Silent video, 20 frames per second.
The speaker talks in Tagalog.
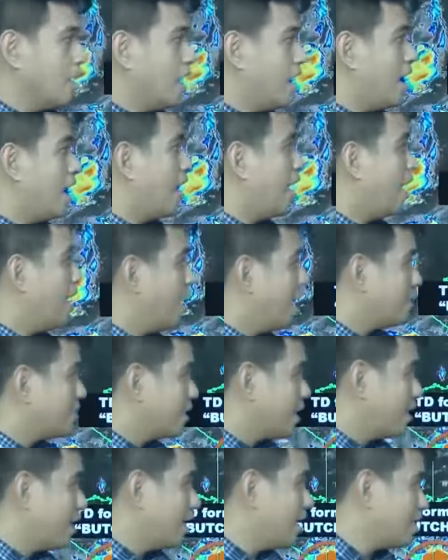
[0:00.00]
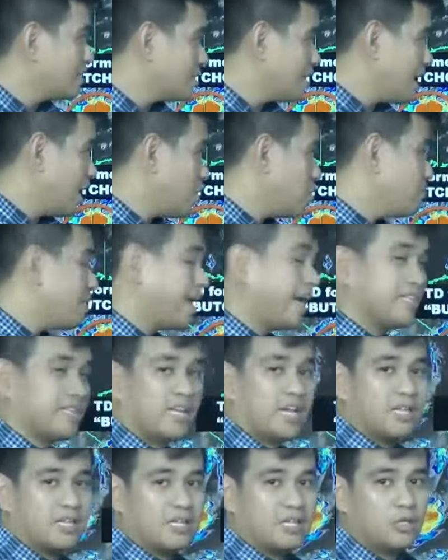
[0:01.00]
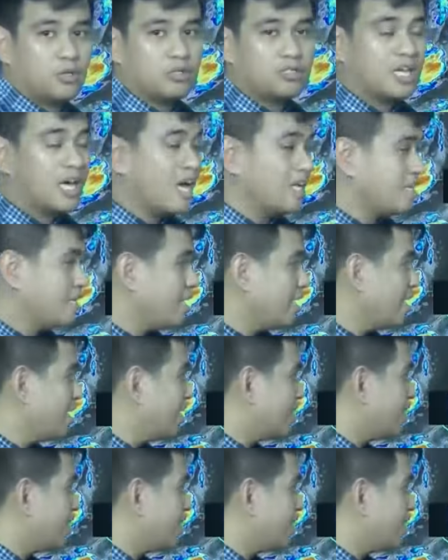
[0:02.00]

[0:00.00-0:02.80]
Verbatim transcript: At uh, sa ngayon, makikita natin dito sa ating ah,